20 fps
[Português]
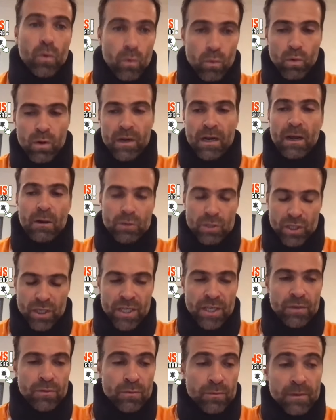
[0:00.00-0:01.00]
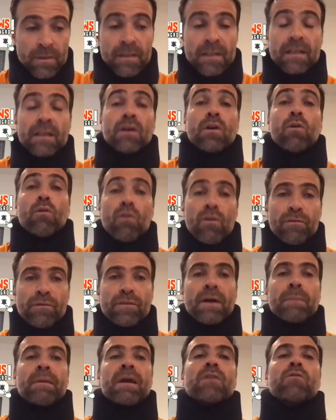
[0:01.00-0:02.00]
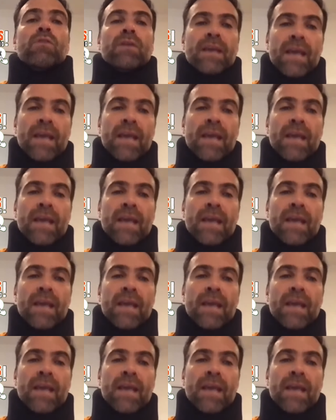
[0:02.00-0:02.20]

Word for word: o Claudinho. O Flamengo